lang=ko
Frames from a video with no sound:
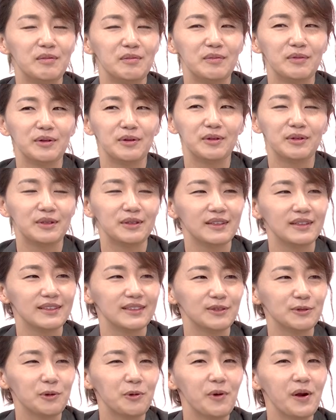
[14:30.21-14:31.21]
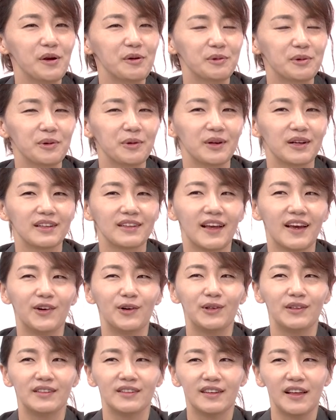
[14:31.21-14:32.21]
뭐 소액으로 이렇게 되어
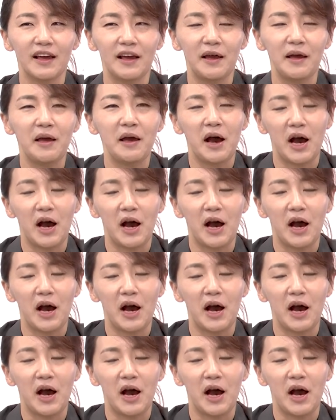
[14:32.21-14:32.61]
있는데,